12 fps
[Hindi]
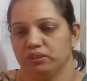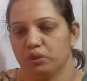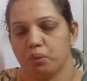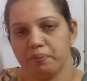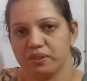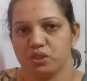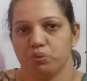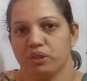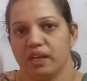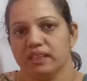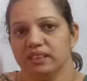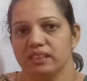टॉपिक से
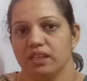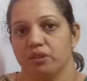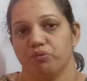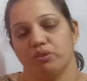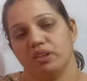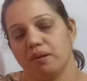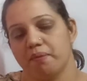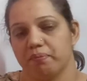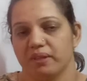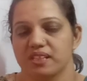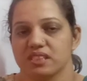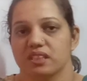उठा के दिए फिर
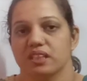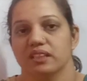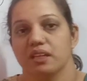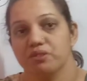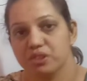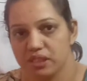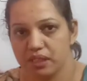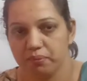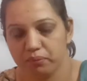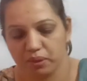कंप्रिहेंसन दे दिया सेम